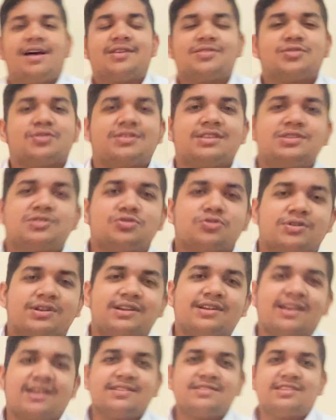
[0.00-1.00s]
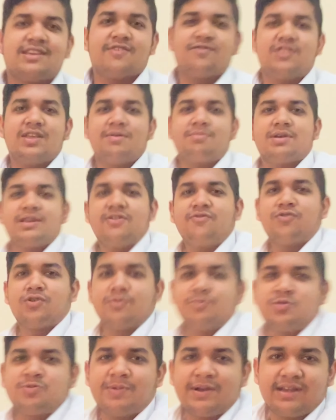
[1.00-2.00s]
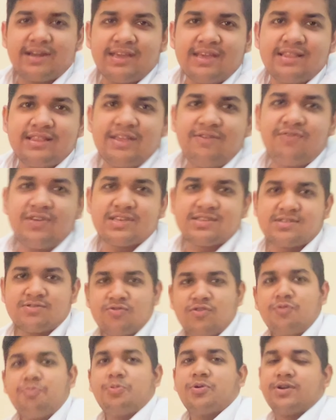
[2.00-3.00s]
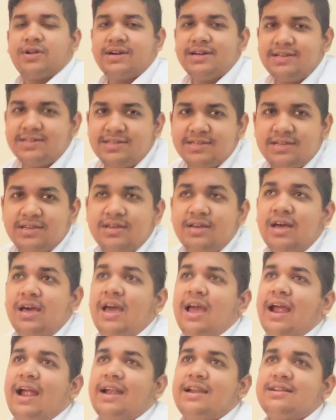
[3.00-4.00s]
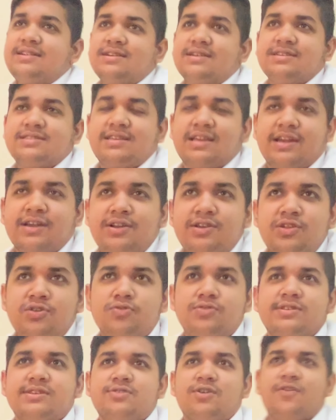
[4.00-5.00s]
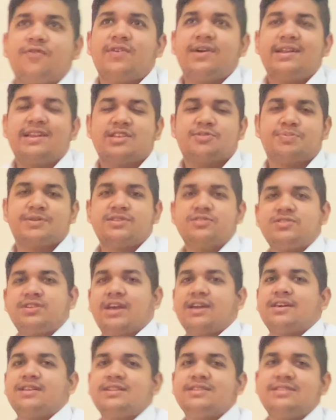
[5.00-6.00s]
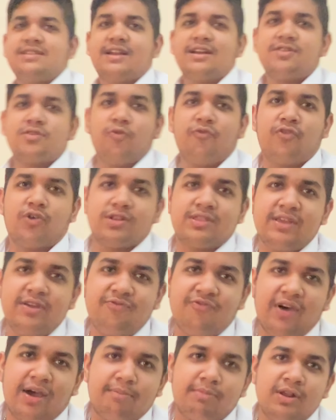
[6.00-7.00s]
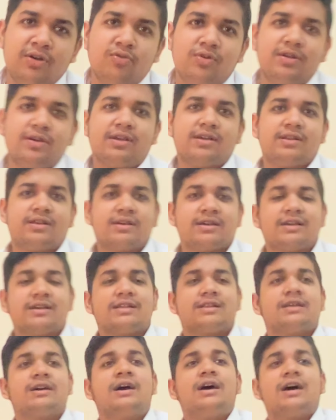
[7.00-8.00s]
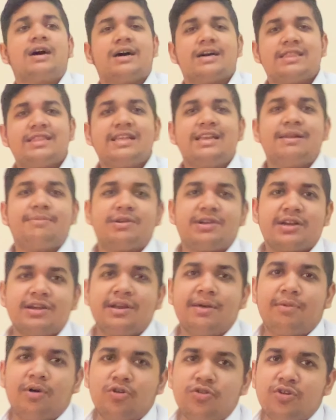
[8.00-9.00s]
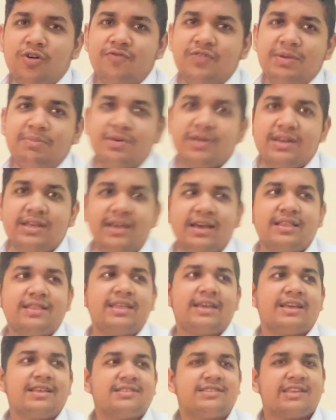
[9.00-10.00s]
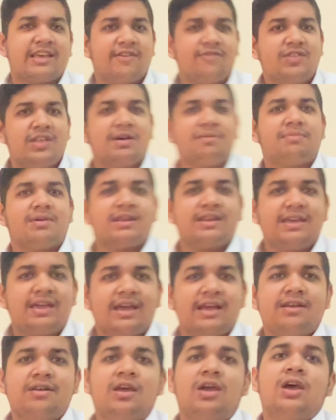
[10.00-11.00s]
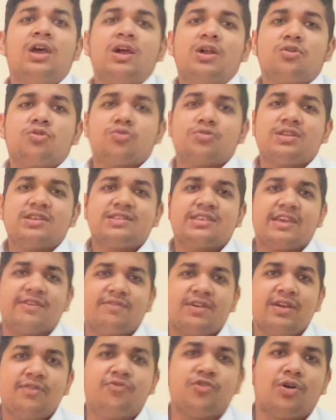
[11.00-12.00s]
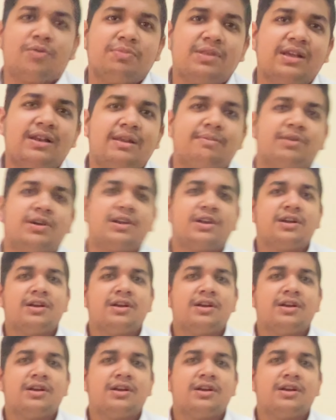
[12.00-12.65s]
So the student can save their money from spending any wasteful products. and the second usage of our expense tracker is that for the family who earn the limited amount of the money and they can save their money and do the saving from their limited